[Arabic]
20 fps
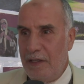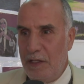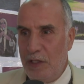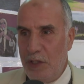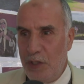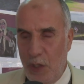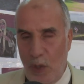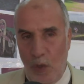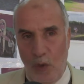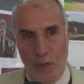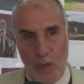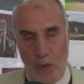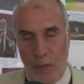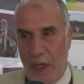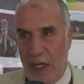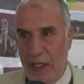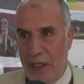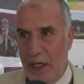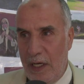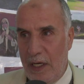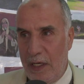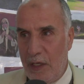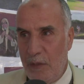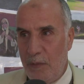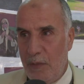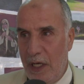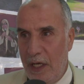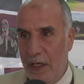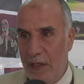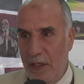ندير له مبادره
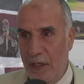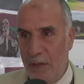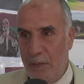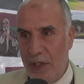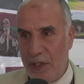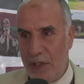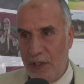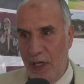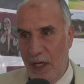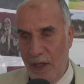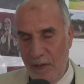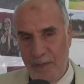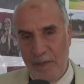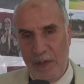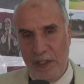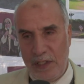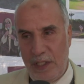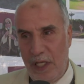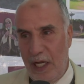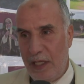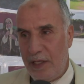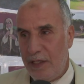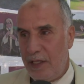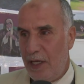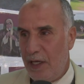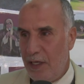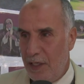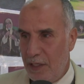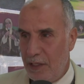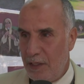كما هذه باش نحفز
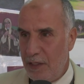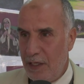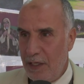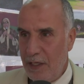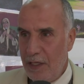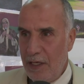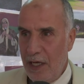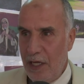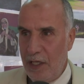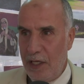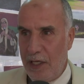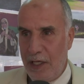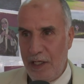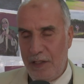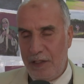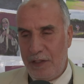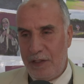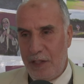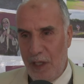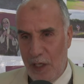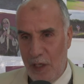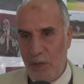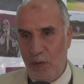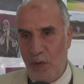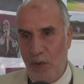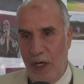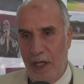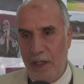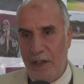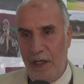العدائين هذا كي
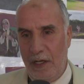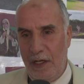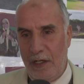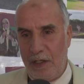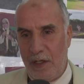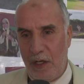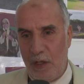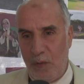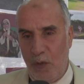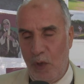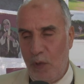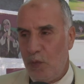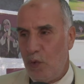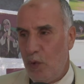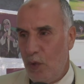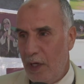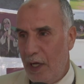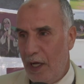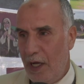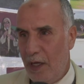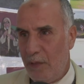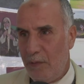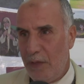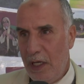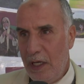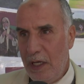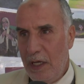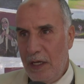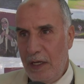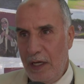تكرموا العدائين كرموهم كل عام
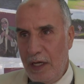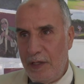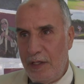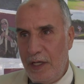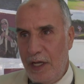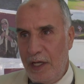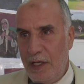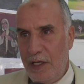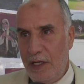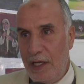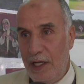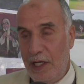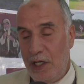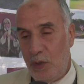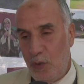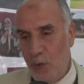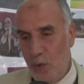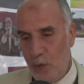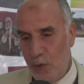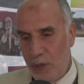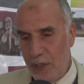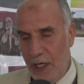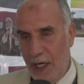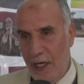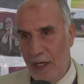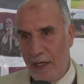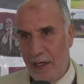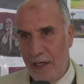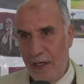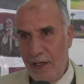العدائين اللي يكونوا
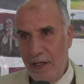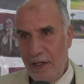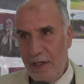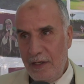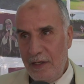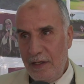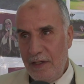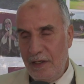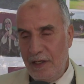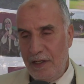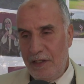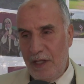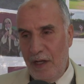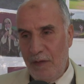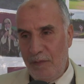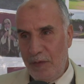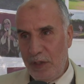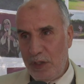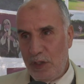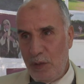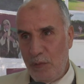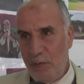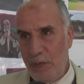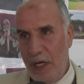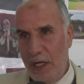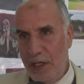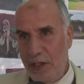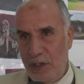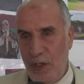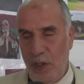صغار يتحفزهم
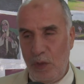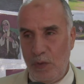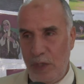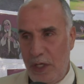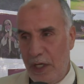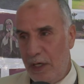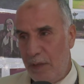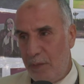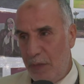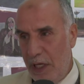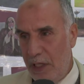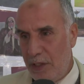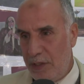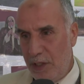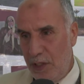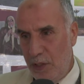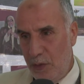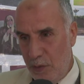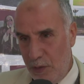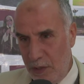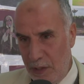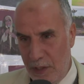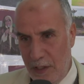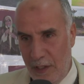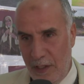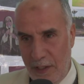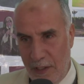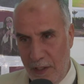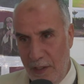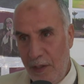باه يديروا باه يزيدوا
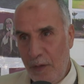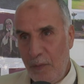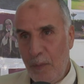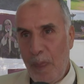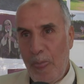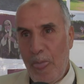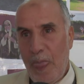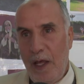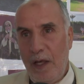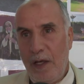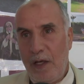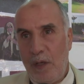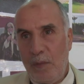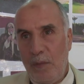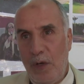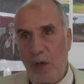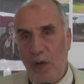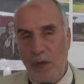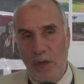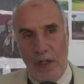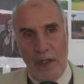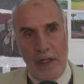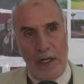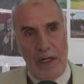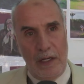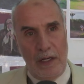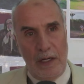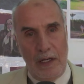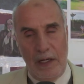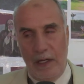كما نقولوا
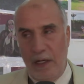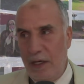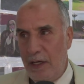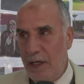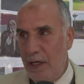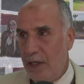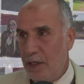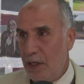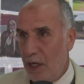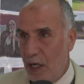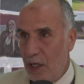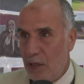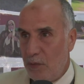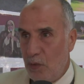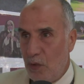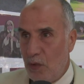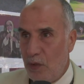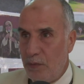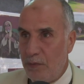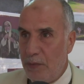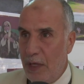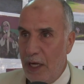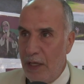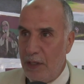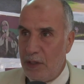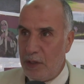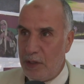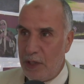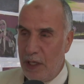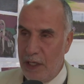حنايا يخدموا
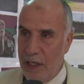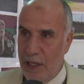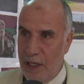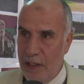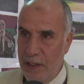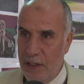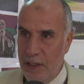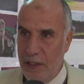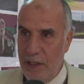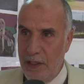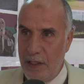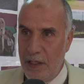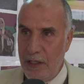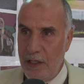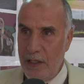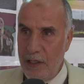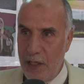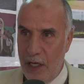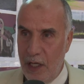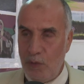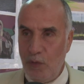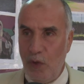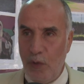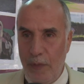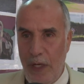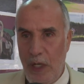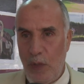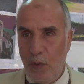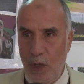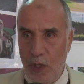باه ان شاء الله يخدموا
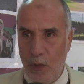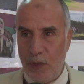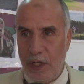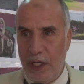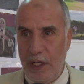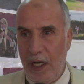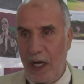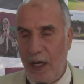باه يوليو ثاني